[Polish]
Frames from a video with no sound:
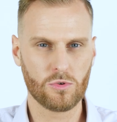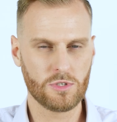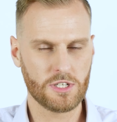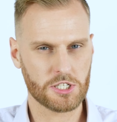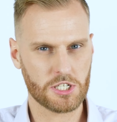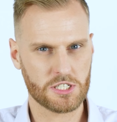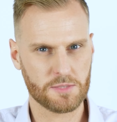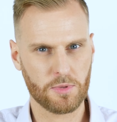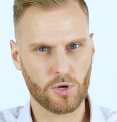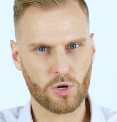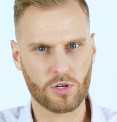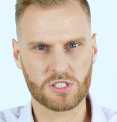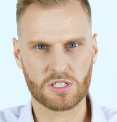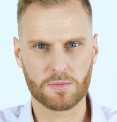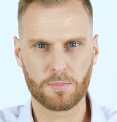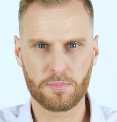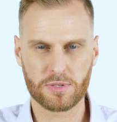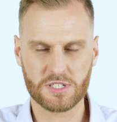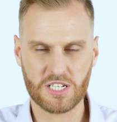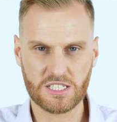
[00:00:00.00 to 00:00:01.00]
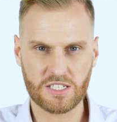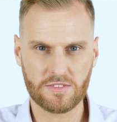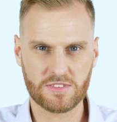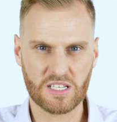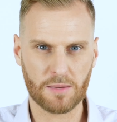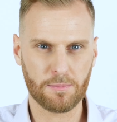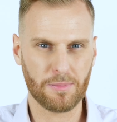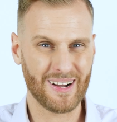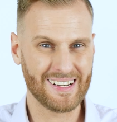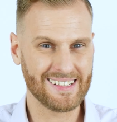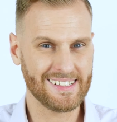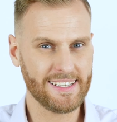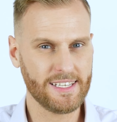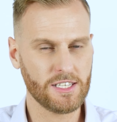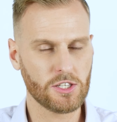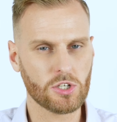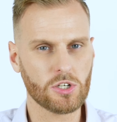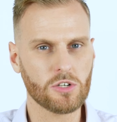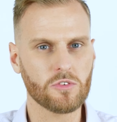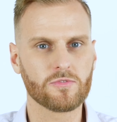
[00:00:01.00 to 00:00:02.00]
ogólnie rzecz biorąc przeciwzapalnie
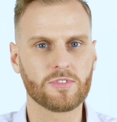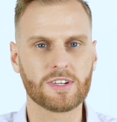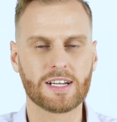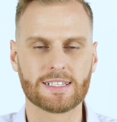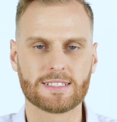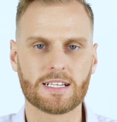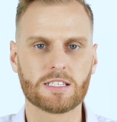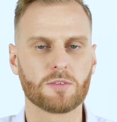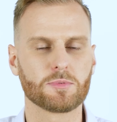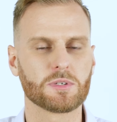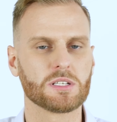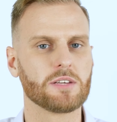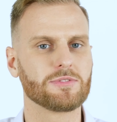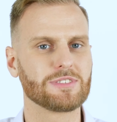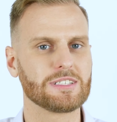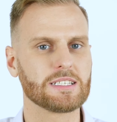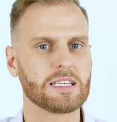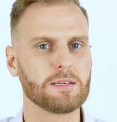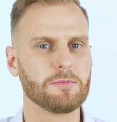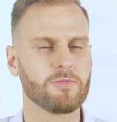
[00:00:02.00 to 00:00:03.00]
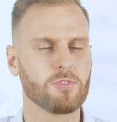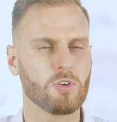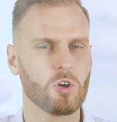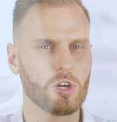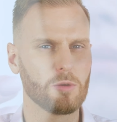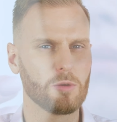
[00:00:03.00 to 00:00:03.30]
i to wykazano przede wszystkim w